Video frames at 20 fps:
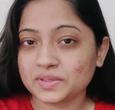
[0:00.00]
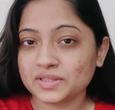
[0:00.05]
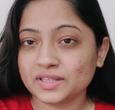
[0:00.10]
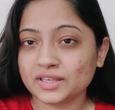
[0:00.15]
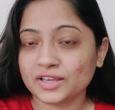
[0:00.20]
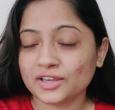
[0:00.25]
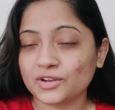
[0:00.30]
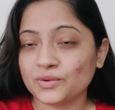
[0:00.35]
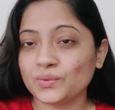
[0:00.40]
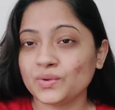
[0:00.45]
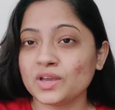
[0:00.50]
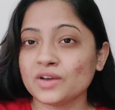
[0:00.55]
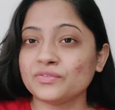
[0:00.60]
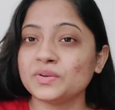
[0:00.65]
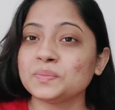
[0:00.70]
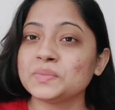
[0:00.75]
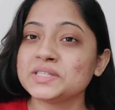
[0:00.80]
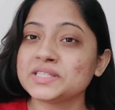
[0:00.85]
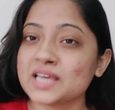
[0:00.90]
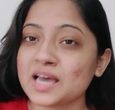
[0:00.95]
में देख रही हूँ या
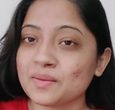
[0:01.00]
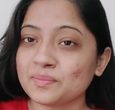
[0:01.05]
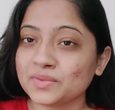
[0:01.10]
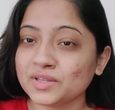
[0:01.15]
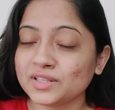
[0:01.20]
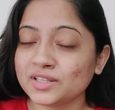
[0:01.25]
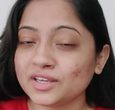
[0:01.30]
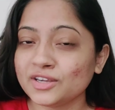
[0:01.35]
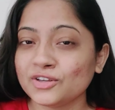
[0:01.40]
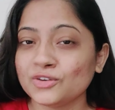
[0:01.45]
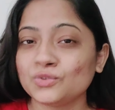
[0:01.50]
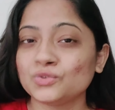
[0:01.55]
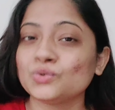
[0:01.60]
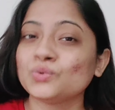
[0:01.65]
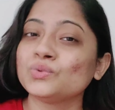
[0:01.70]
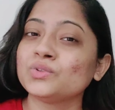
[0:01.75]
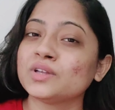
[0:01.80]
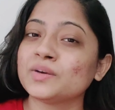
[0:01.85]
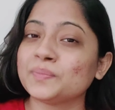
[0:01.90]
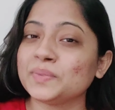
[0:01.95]
फिर मैं सामने देख रही हूँ
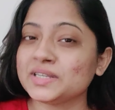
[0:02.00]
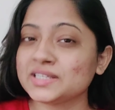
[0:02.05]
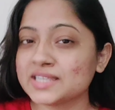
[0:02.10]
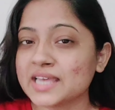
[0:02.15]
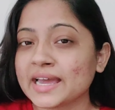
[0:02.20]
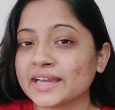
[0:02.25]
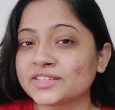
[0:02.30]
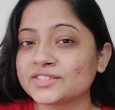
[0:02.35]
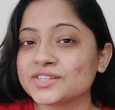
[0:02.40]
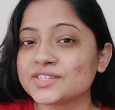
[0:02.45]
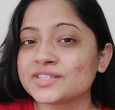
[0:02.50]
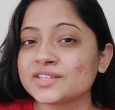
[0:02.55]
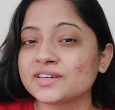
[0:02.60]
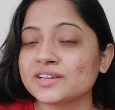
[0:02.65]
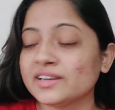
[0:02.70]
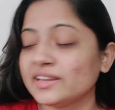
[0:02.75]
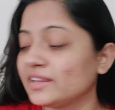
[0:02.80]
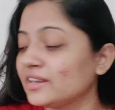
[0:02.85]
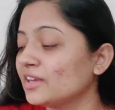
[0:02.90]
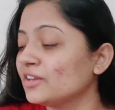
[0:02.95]
तो उतना प्लीज़ एडजस्ट
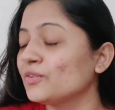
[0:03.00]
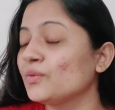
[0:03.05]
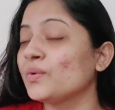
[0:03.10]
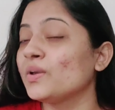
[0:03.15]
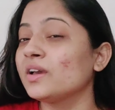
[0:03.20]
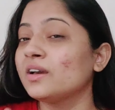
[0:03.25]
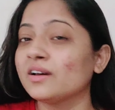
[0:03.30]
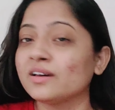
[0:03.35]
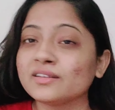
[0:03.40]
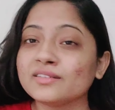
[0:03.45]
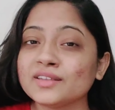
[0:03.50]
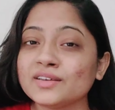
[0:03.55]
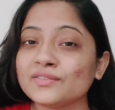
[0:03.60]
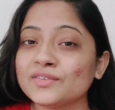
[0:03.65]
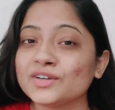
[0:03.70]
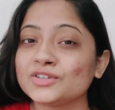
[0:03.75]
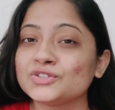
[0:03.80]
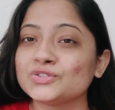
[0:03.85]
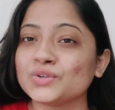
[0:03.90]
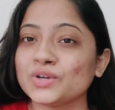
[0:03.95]
कर लेना क्योंकि करते
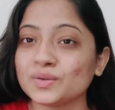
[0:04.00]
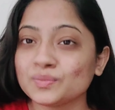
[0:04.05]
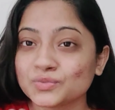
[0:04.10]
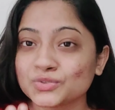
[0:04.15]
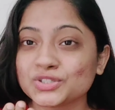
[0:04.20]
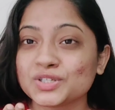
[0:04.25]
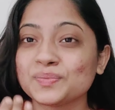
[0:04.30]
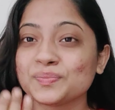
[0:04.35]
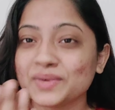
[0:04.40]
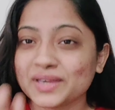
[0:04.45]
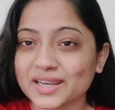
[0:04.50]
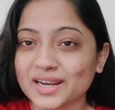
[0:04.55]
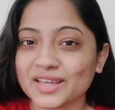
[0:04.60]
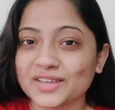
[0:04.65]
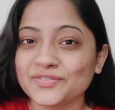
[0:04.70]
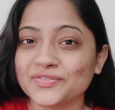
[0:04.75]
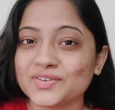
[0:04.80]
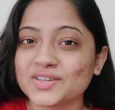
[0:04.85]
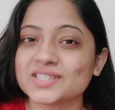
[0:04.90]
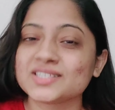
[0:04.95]
वक्त जो है मुझे मेरा
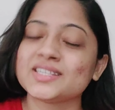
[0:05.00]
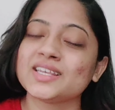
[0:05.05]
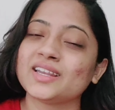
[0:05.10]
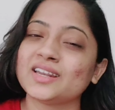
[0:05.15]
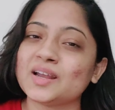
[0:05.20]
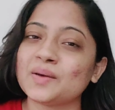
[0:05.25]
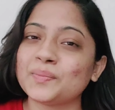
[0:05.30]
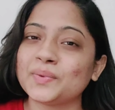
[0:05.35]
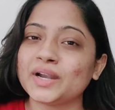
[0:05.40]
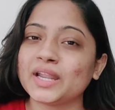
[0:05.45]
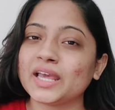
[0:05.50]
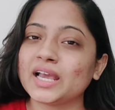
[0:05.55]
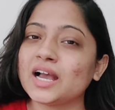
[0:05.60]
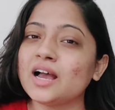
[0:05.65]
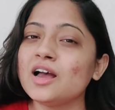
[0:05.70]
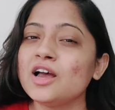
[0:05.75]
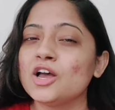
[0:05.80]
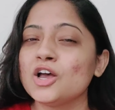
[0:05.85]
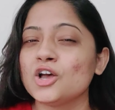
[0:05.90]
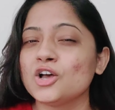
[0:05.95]
ही फेस देखना
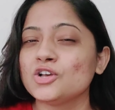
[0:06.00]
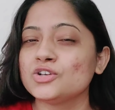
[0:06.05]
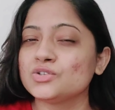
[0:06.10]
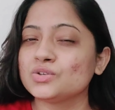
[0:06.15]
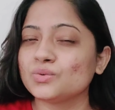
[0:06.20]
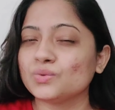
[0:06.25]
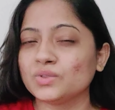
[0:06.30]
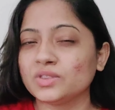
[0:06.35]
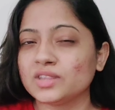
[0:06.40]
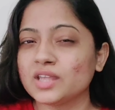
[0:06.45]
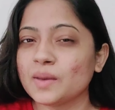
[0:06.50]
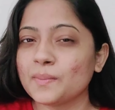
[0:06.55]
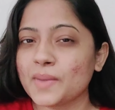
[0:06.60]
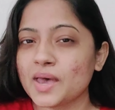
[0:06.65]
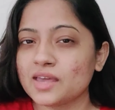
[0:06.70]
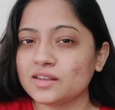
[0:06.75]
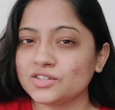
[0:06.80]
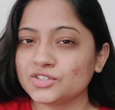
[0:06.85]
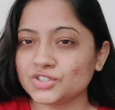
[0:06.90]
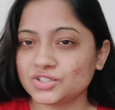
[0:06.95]
पड़ेगा सो so, उतना
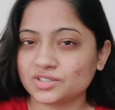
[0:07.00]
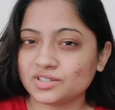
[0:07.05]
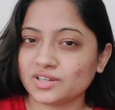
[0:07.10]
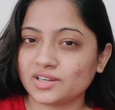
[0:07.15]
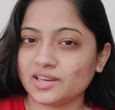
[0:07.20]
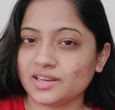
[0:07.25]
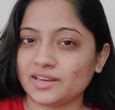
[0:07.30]
मैनेज कर